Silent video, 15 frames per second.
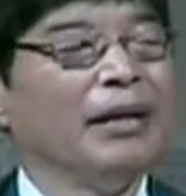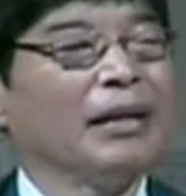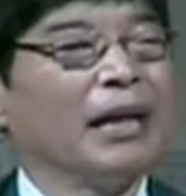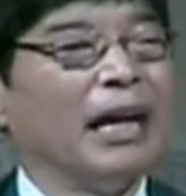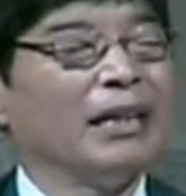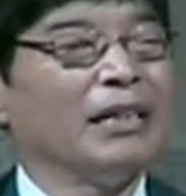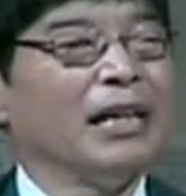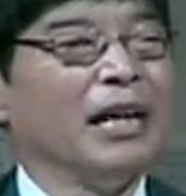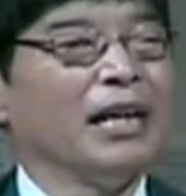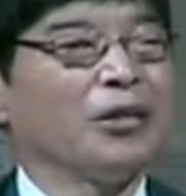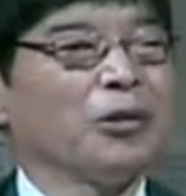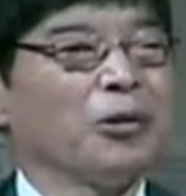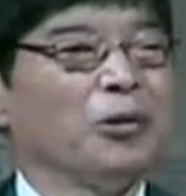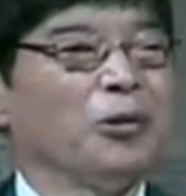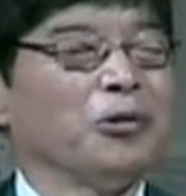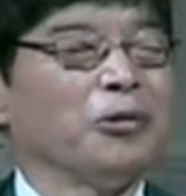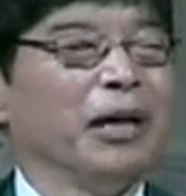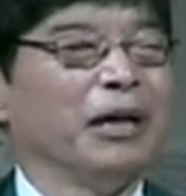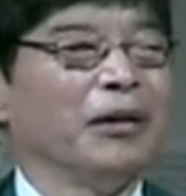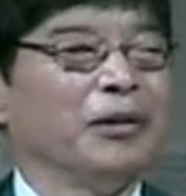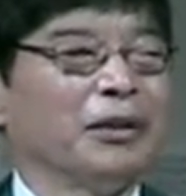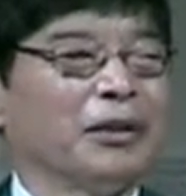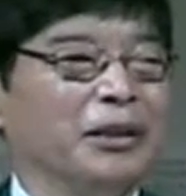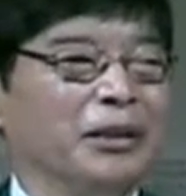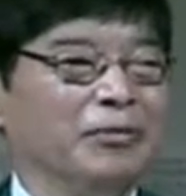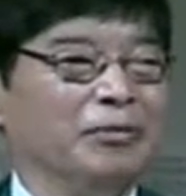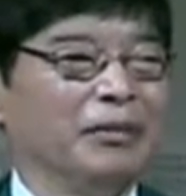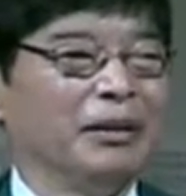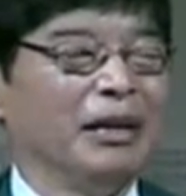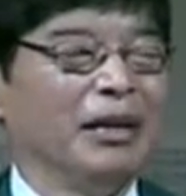가장 소중한
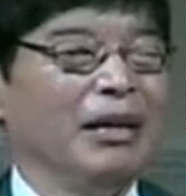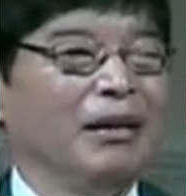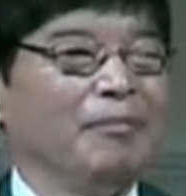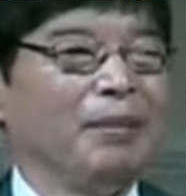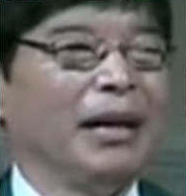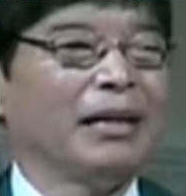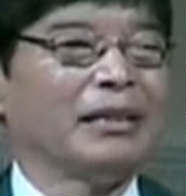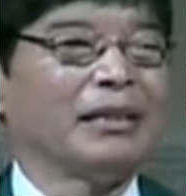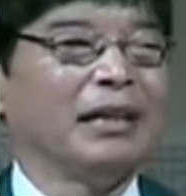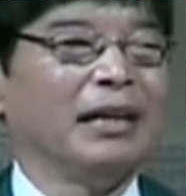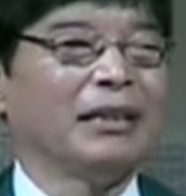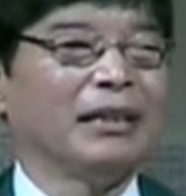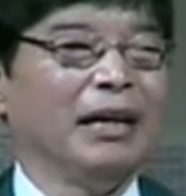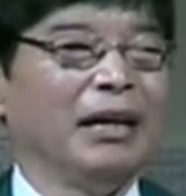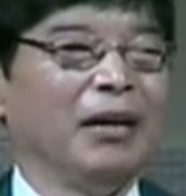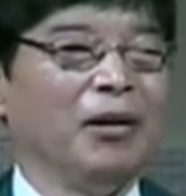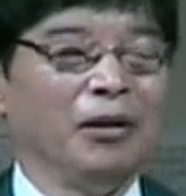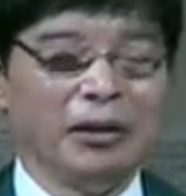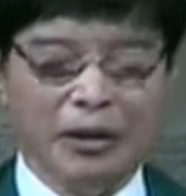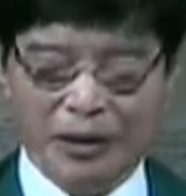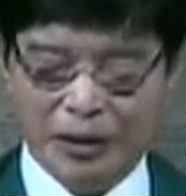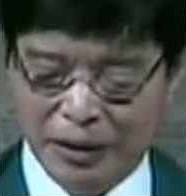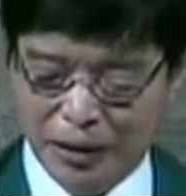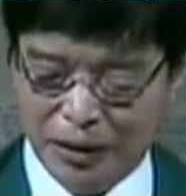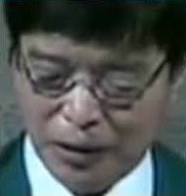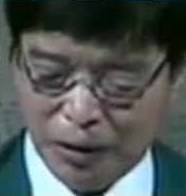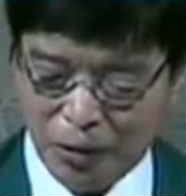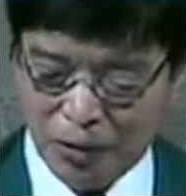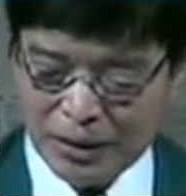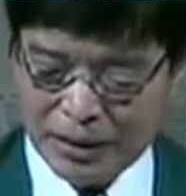것은 100세 때 얻은
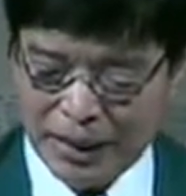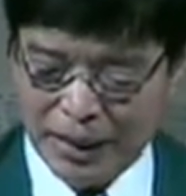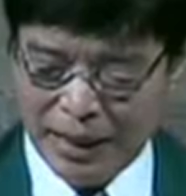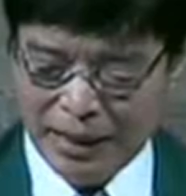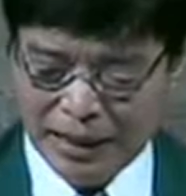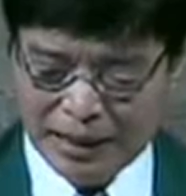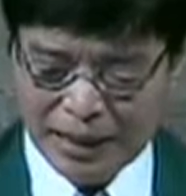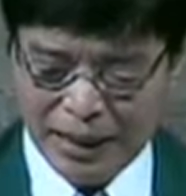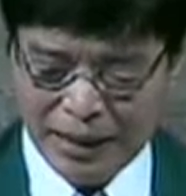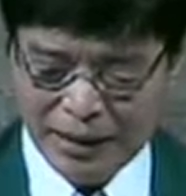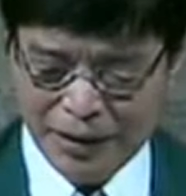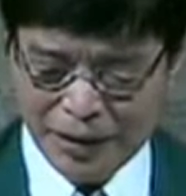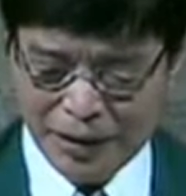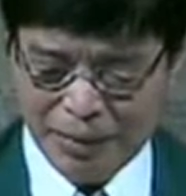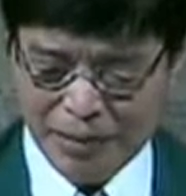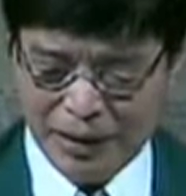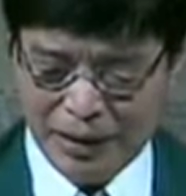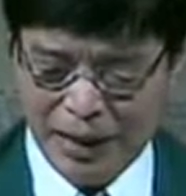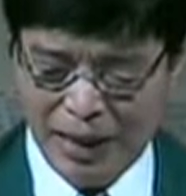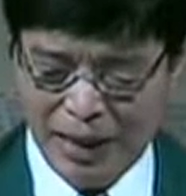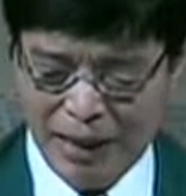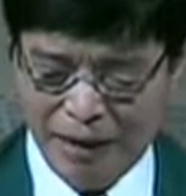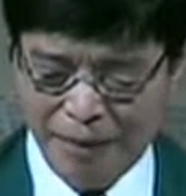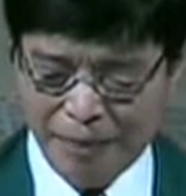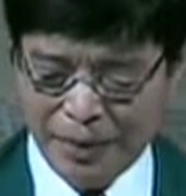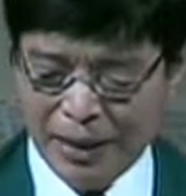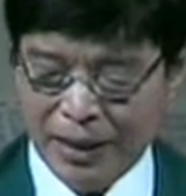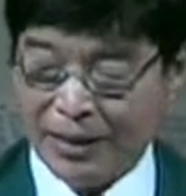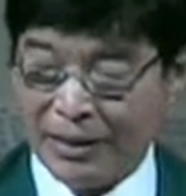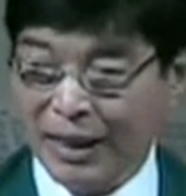독자 이삭이었습니다.
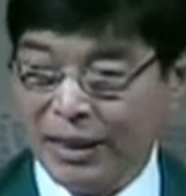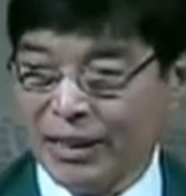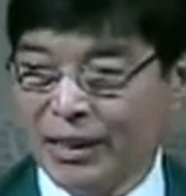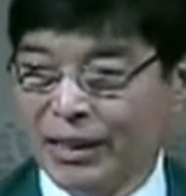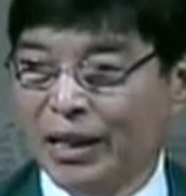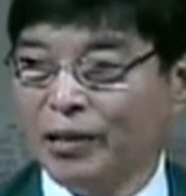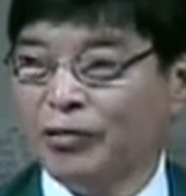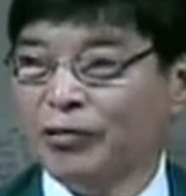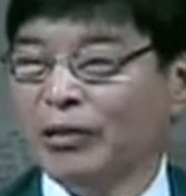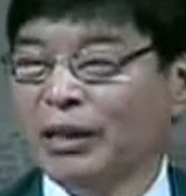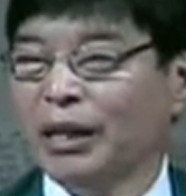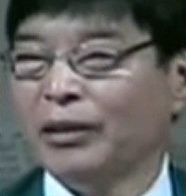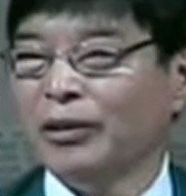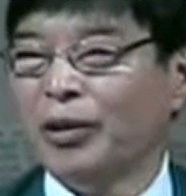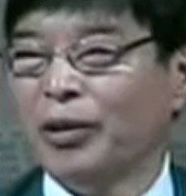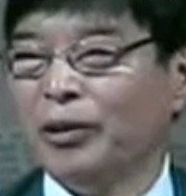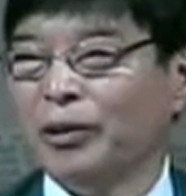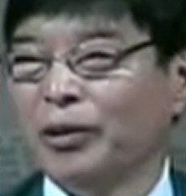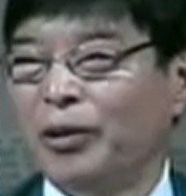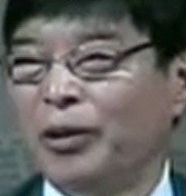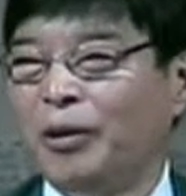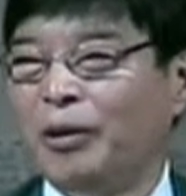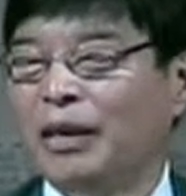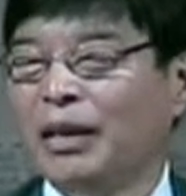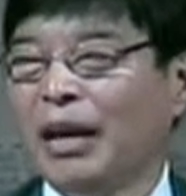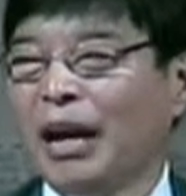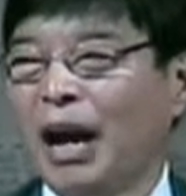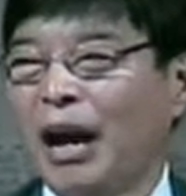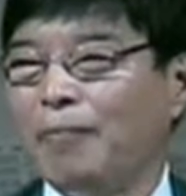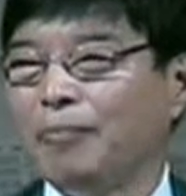자신의 눈에 넣어도
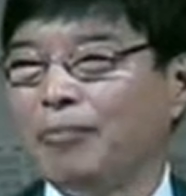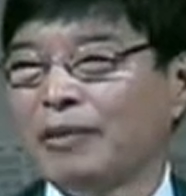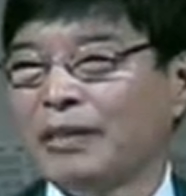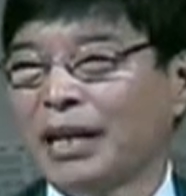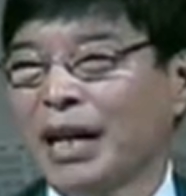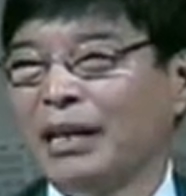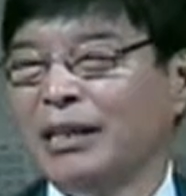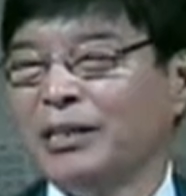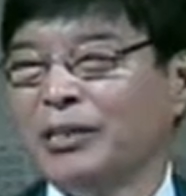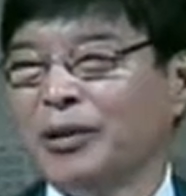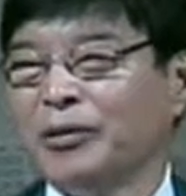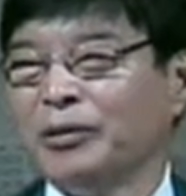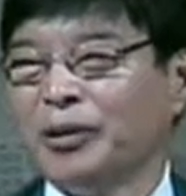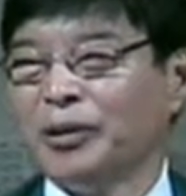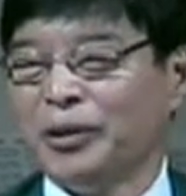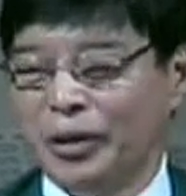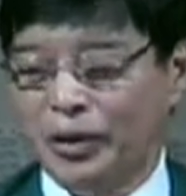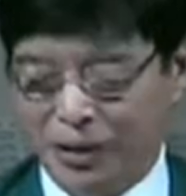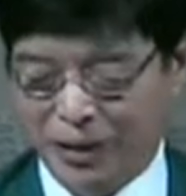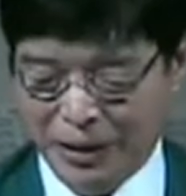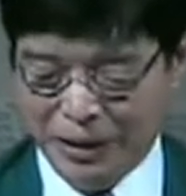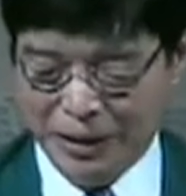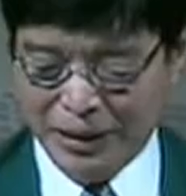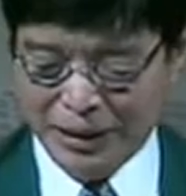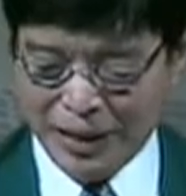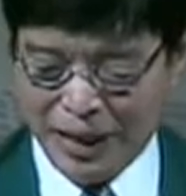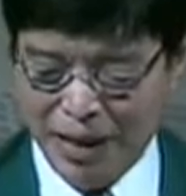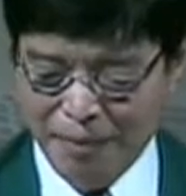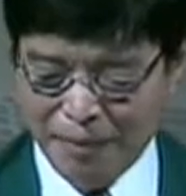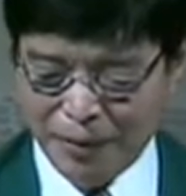아프지 않을 정도로
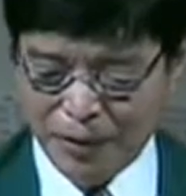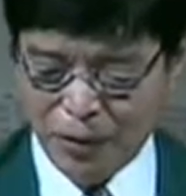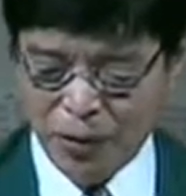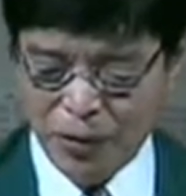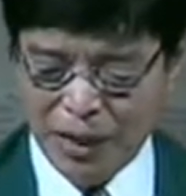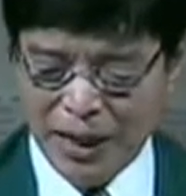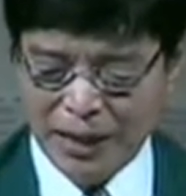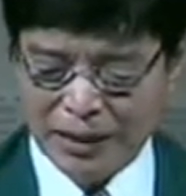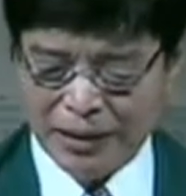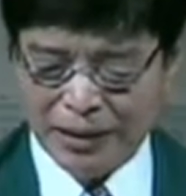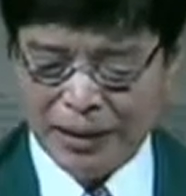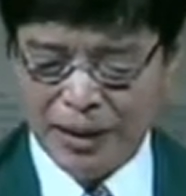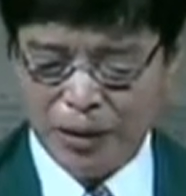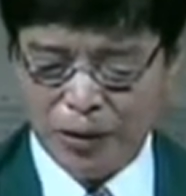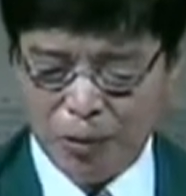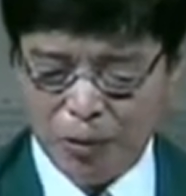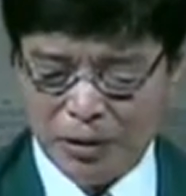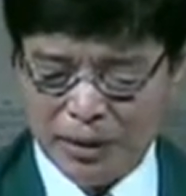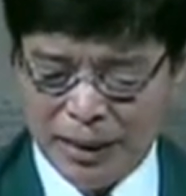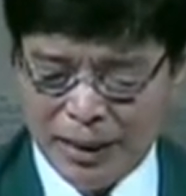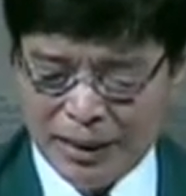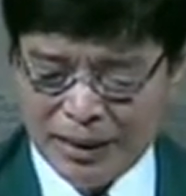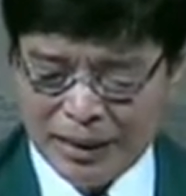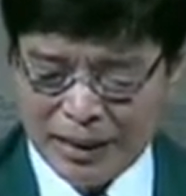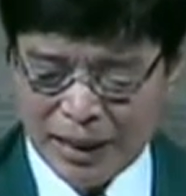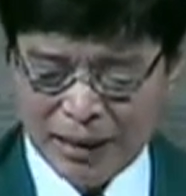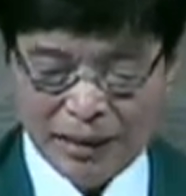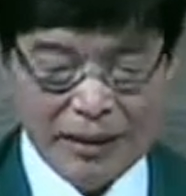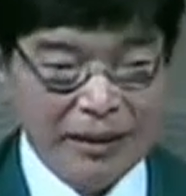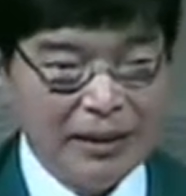참 귀한 독자
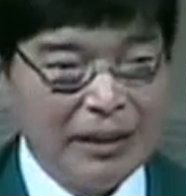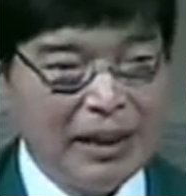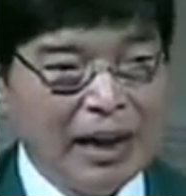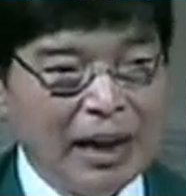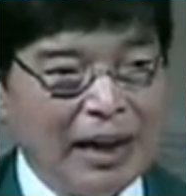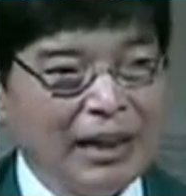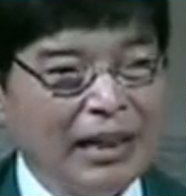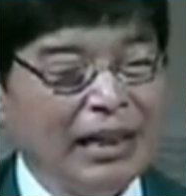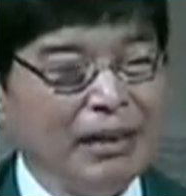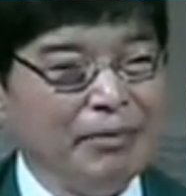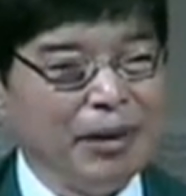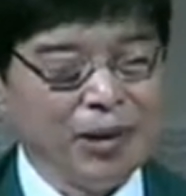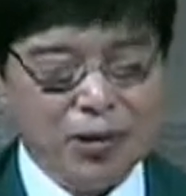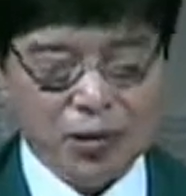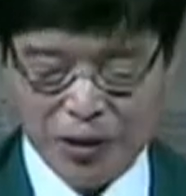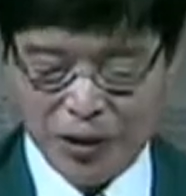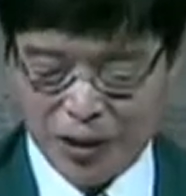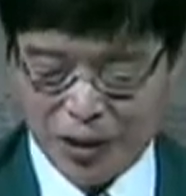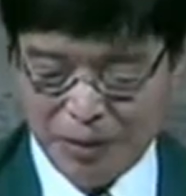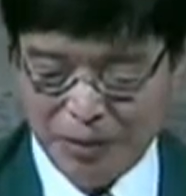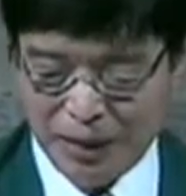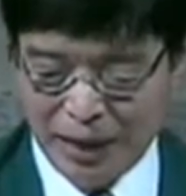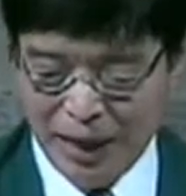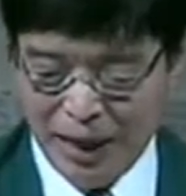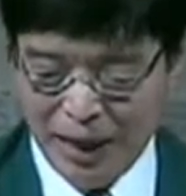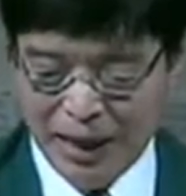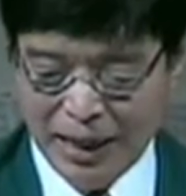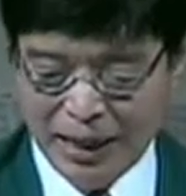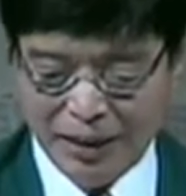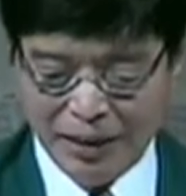이삭을 하나님이 주셨습니다.
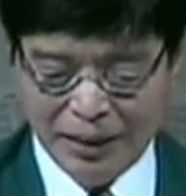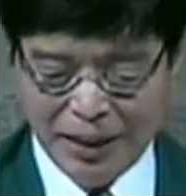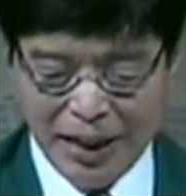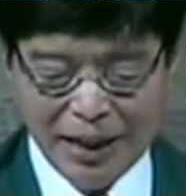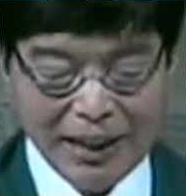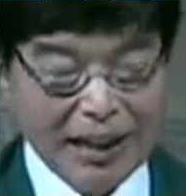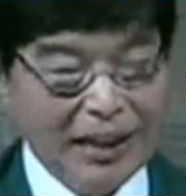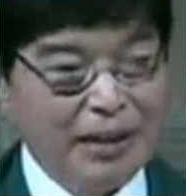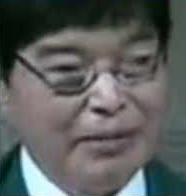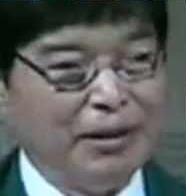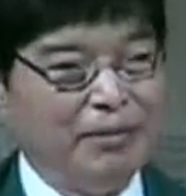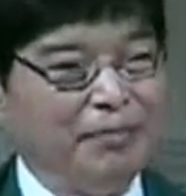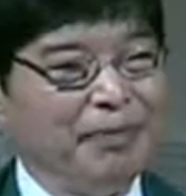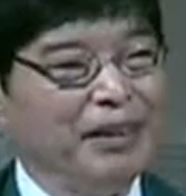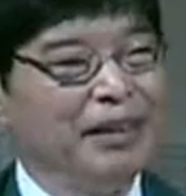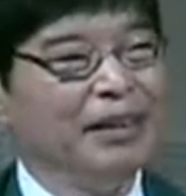그런데 하나님은